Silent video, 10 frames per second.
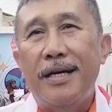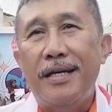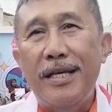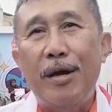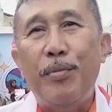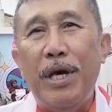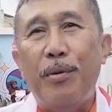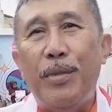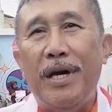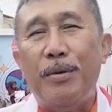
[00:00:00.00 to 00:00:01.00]
ya biar
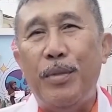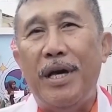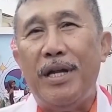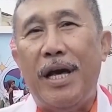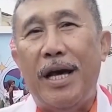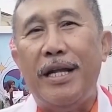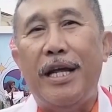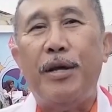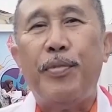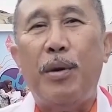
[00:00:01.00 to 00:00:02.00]
biar biar
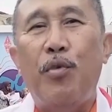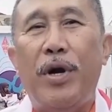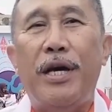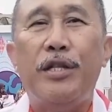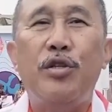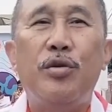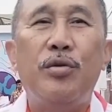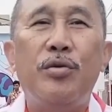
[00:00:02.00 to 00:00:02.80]
adik-adik pramuka itu